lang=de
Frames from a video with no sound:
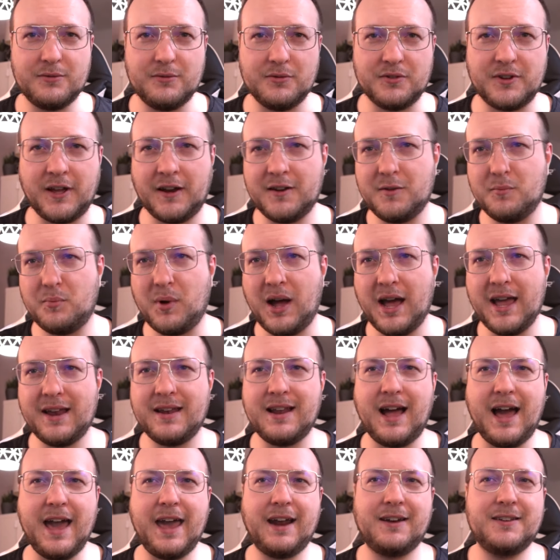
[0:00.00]
Und da die beiden
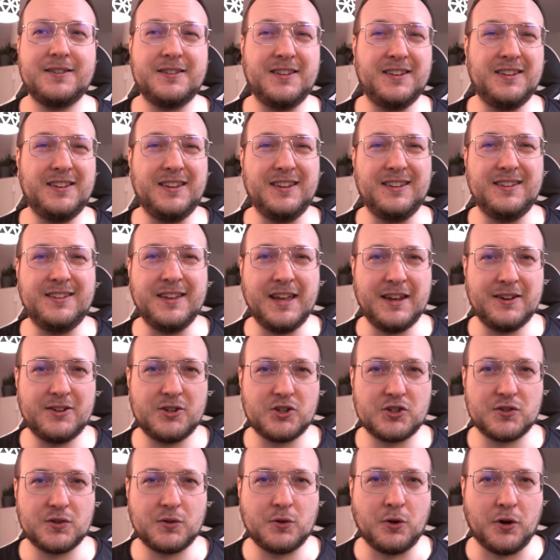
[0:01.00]
eigentlich den
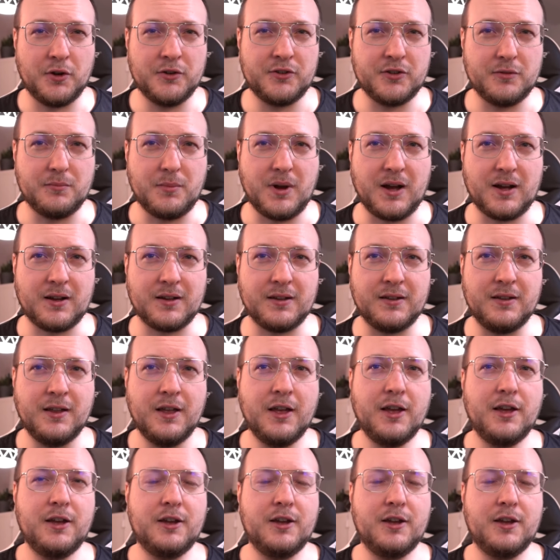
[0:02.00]
identischen Content machen,